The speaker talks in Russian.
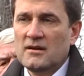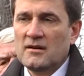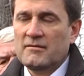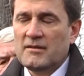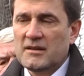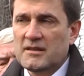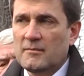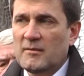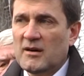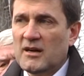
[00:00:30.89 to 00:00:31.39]
в
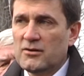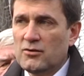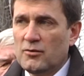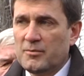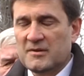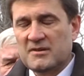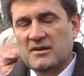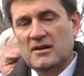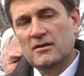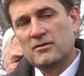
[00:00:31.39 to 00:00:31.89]
этом году
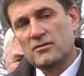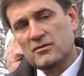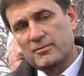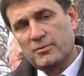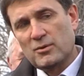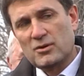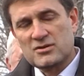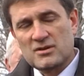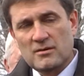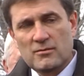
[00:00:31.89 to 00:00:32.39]
по сравнению с
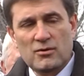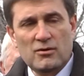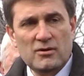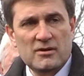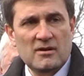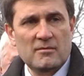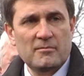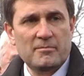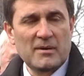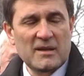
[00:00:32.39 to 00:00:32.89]
прошлым
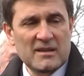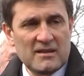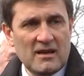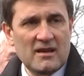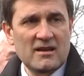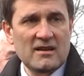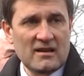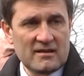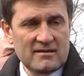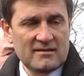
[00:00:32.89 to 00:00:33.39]
годом
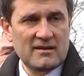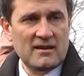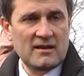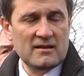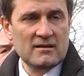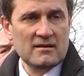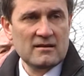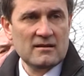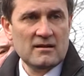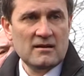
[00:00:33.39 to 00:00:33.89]
падение цен.